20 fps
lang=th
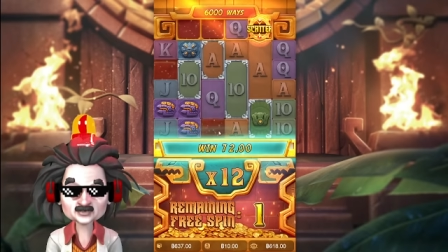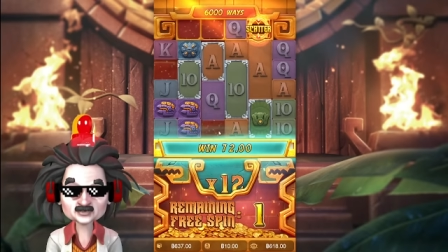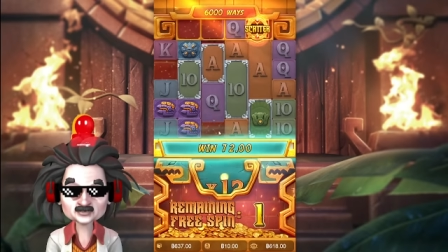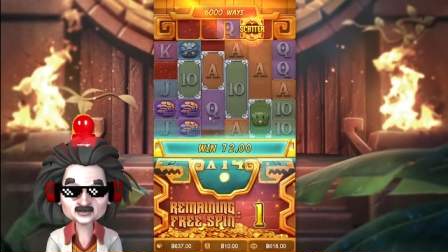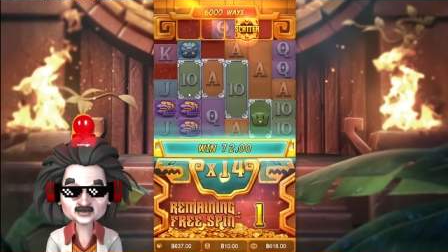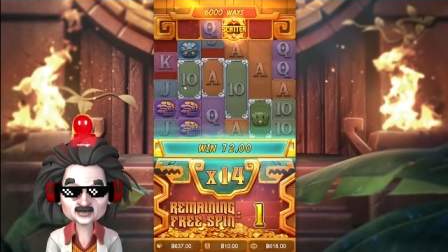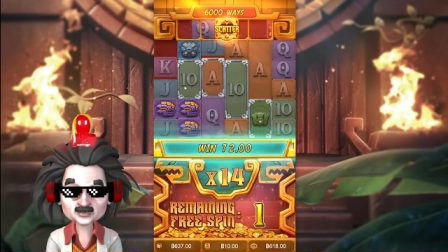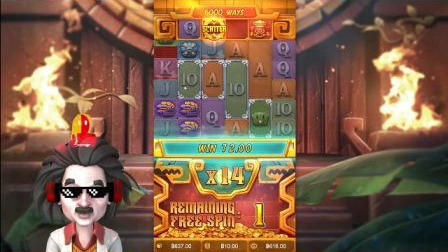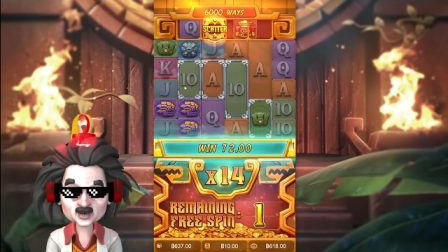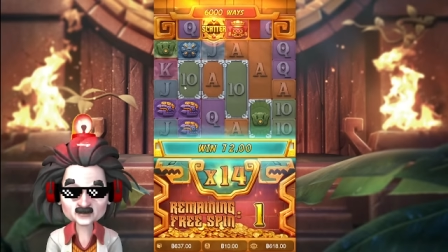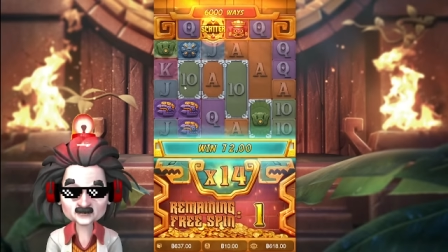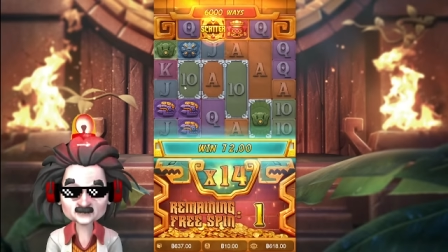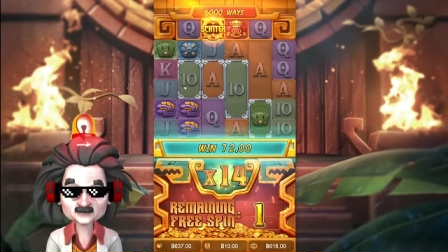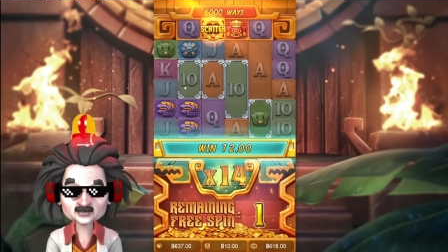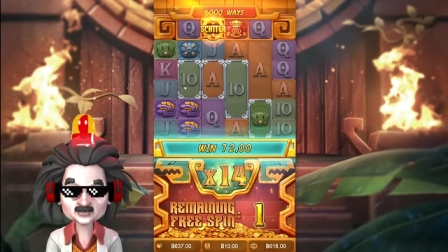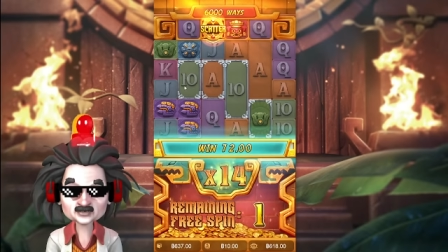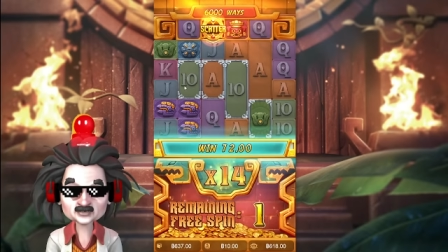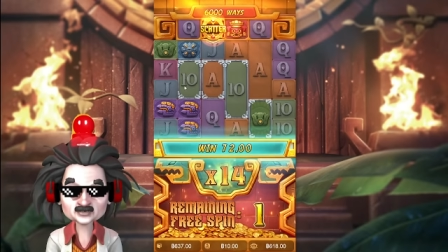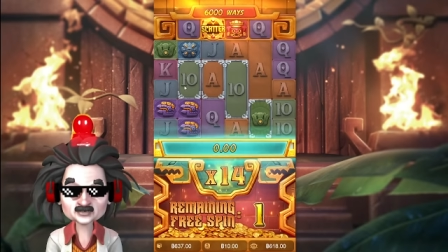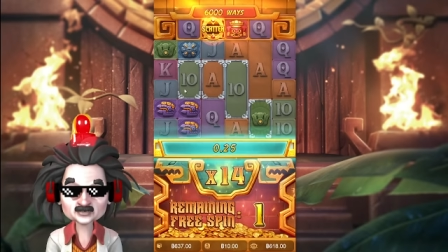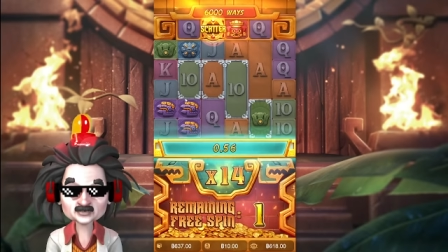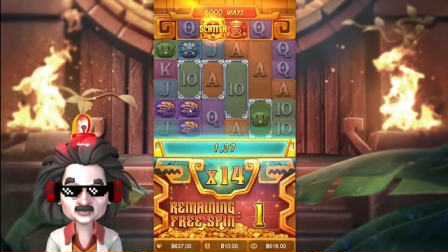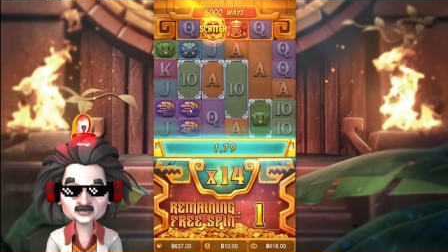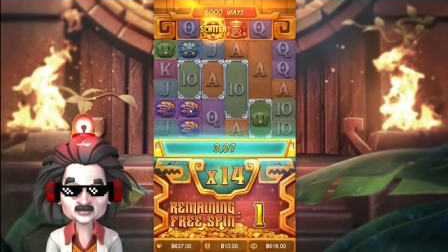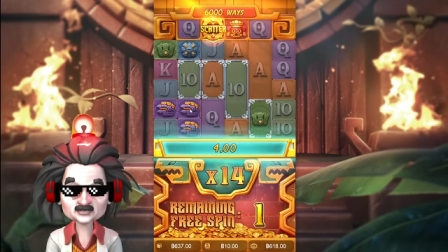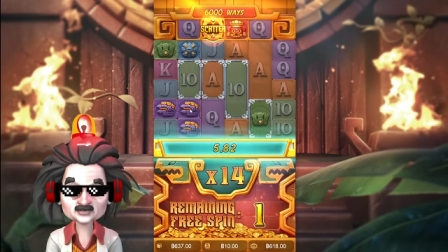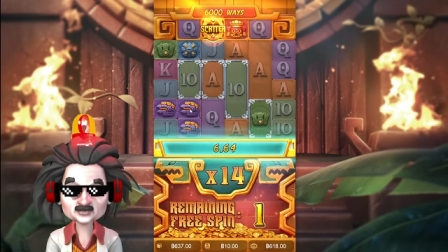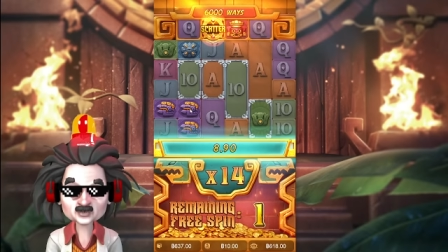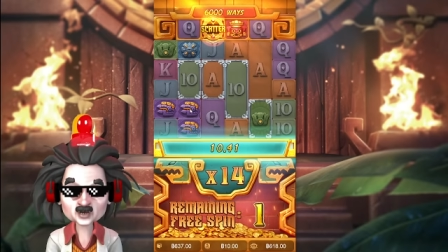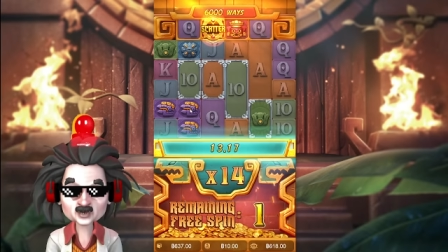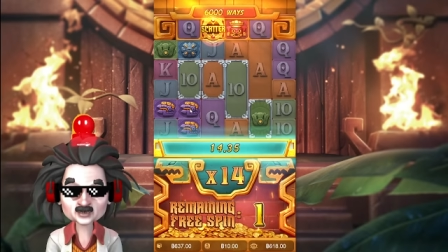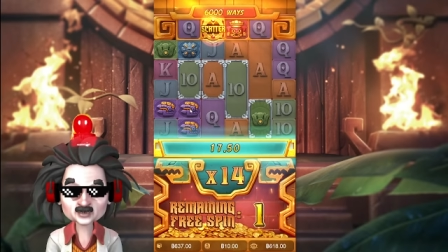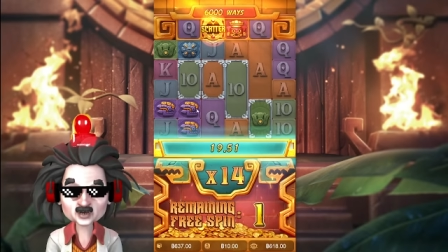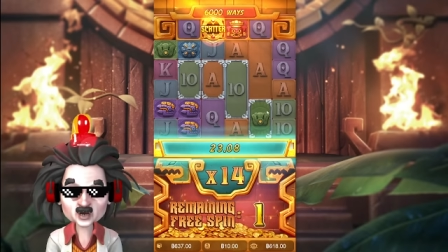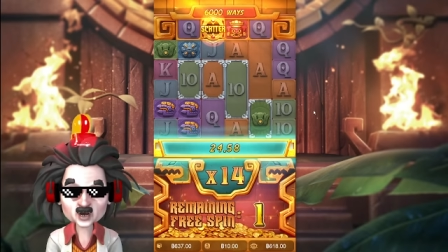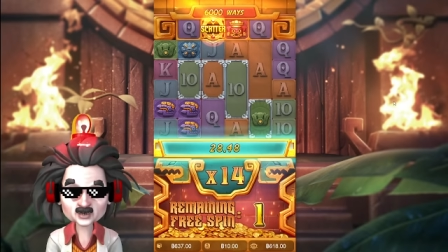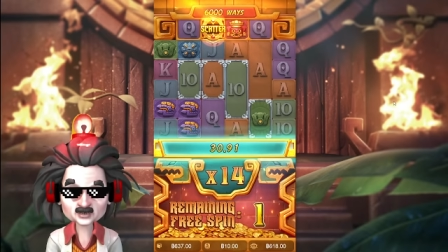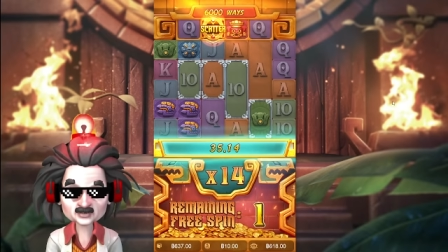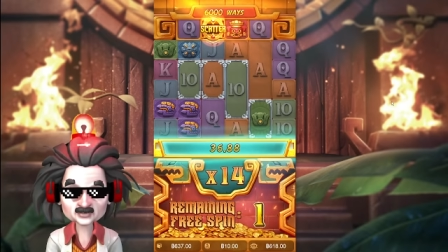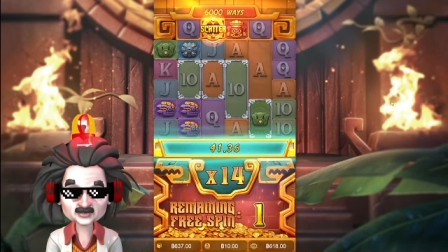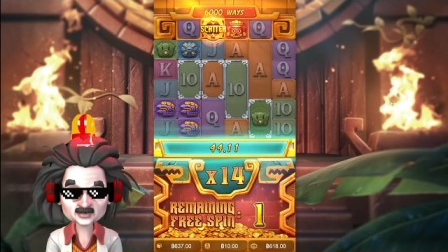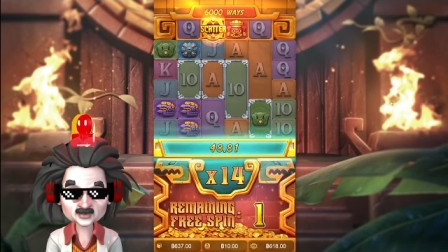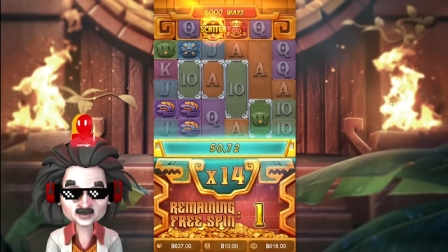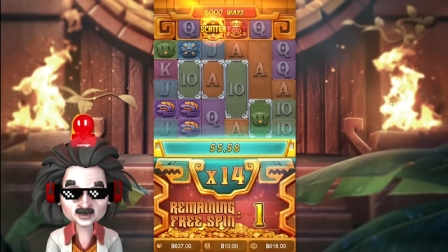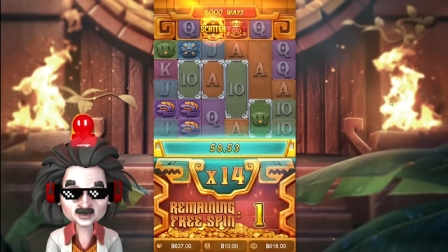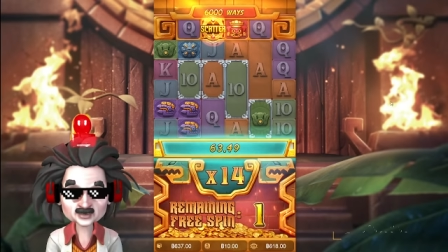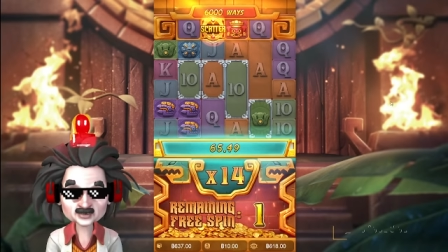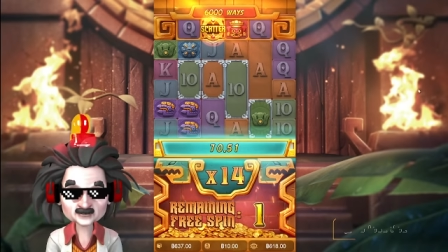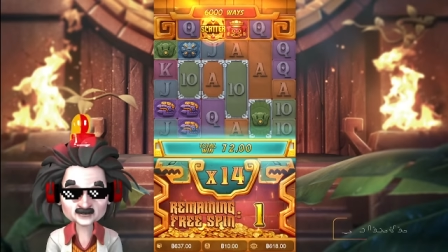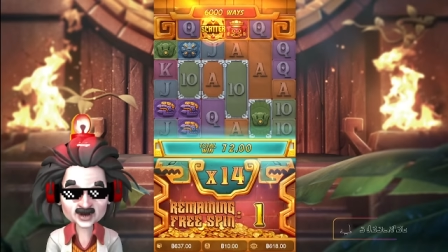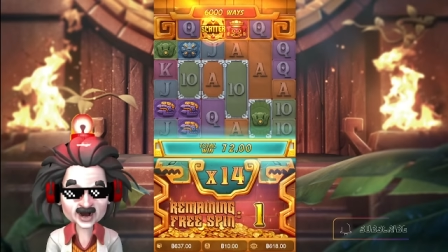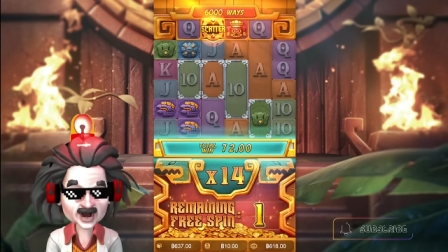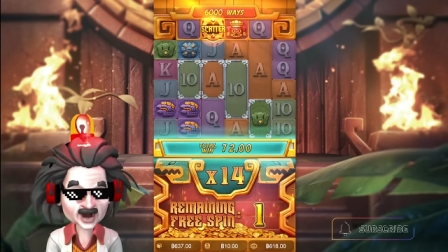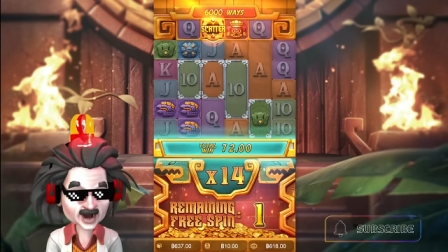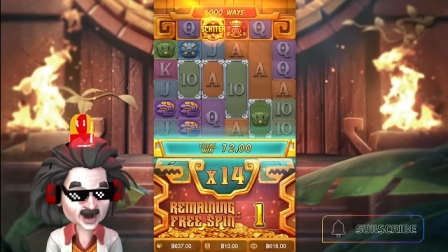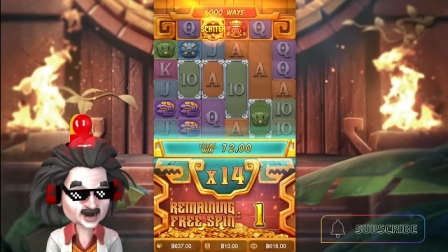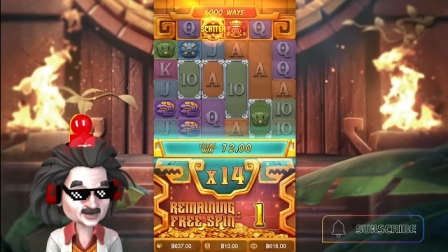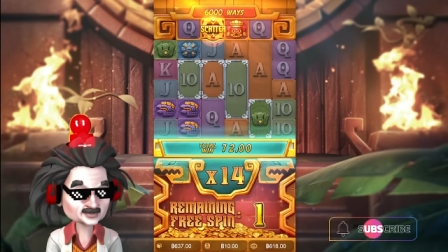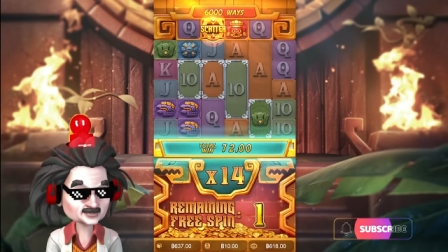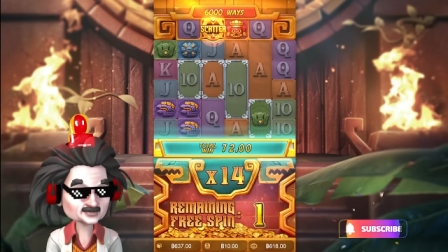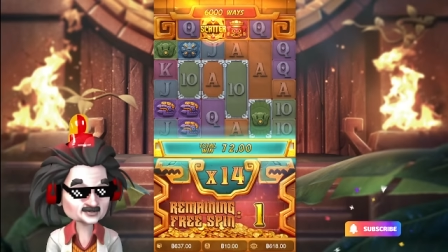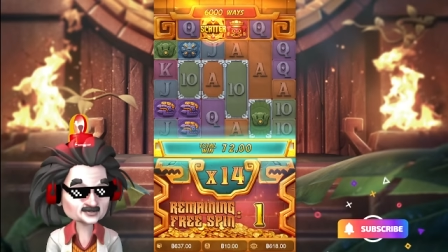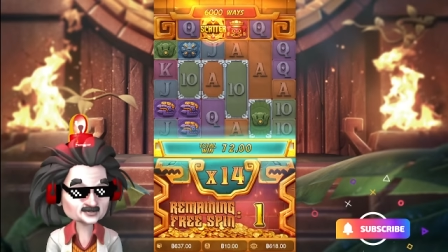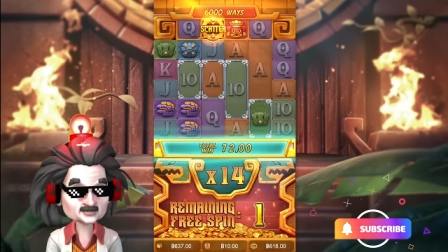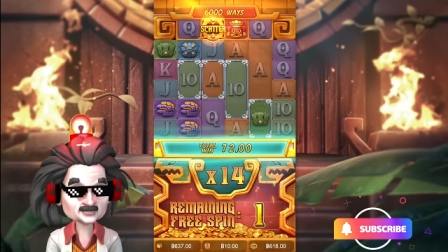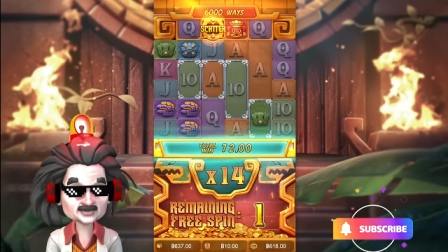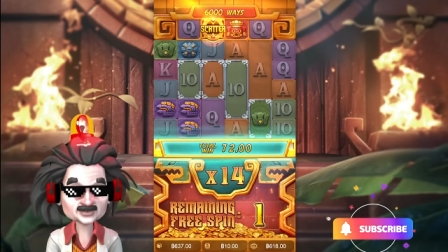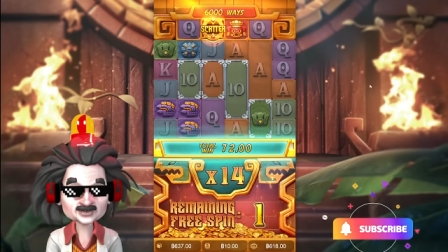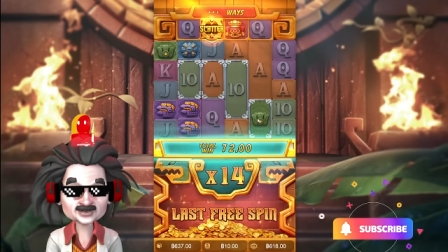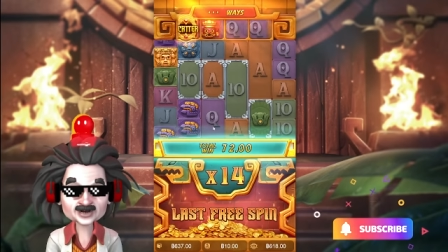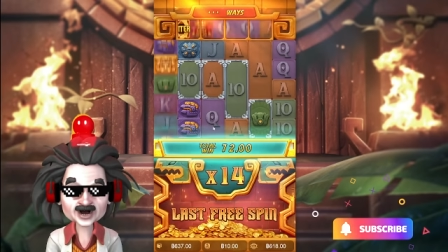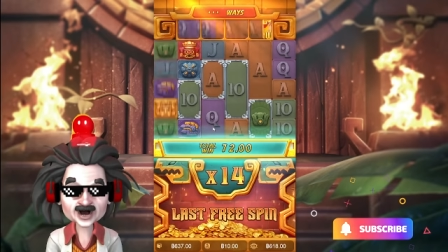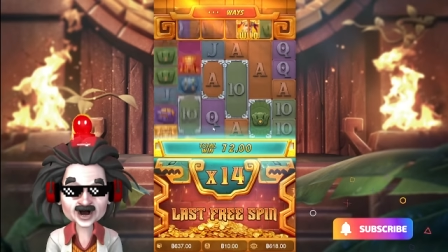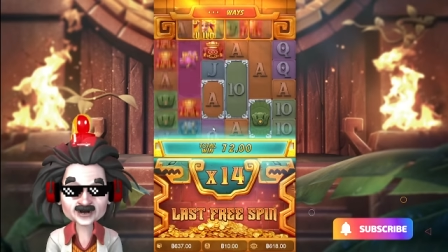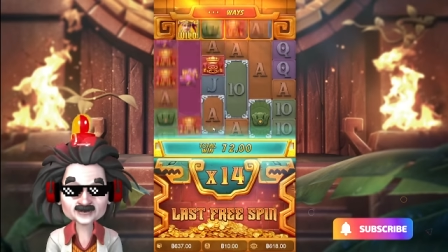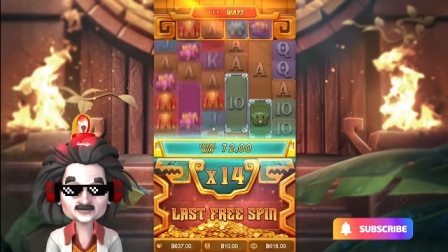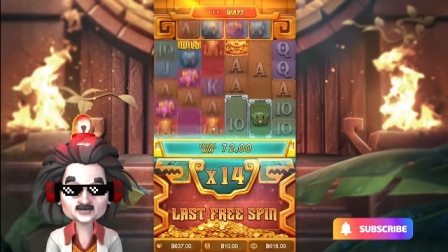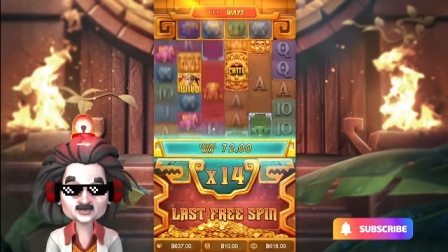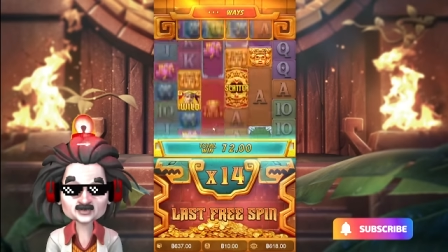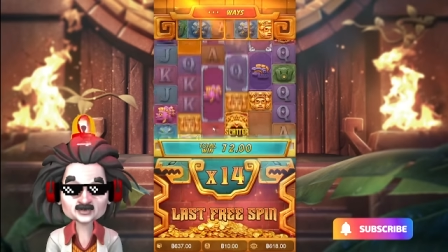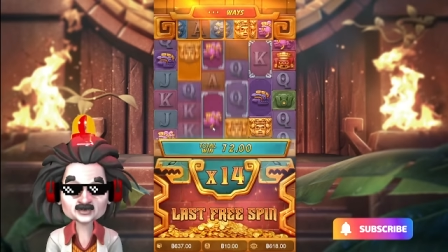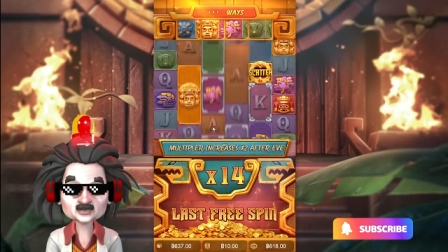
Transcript: จบ โอ้โห หมุนสุดท้าย มีล้านหนึ่ง